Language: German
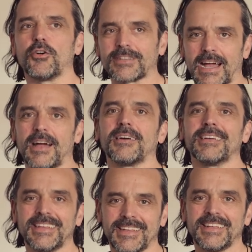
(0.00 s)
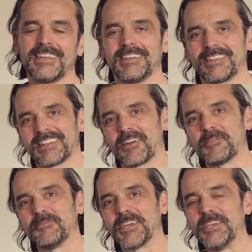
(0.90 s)
Auch da
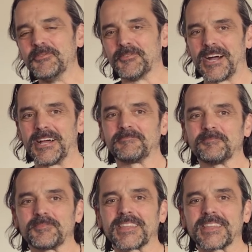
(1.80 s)
davon wieder hinfahren.